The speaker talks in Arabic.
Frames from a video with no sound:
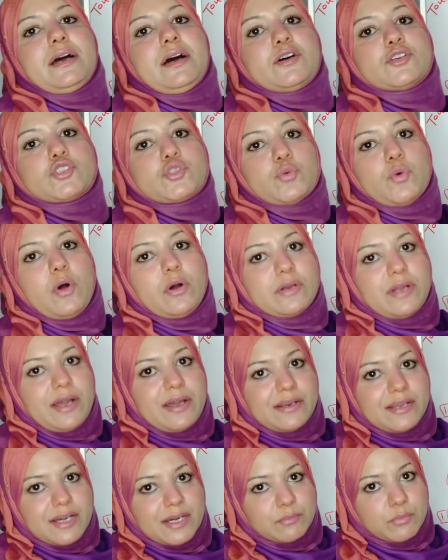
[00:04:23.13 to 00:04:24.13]
اسوان
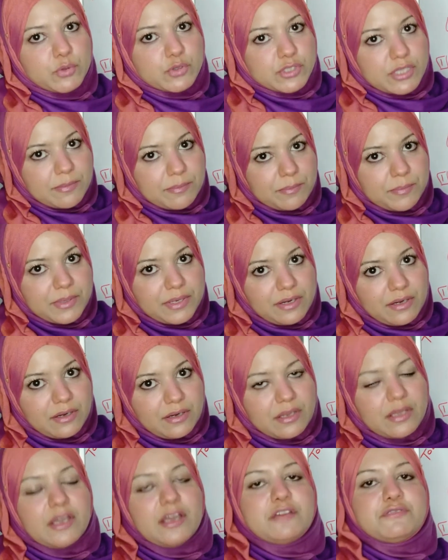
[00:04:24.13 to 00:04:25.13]
على ابو سمبل
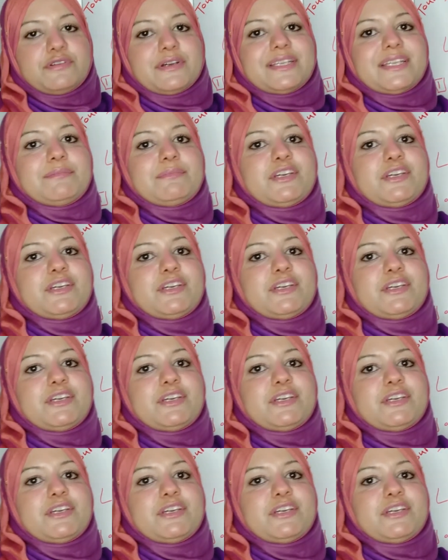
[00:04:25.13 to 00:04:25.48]
فانا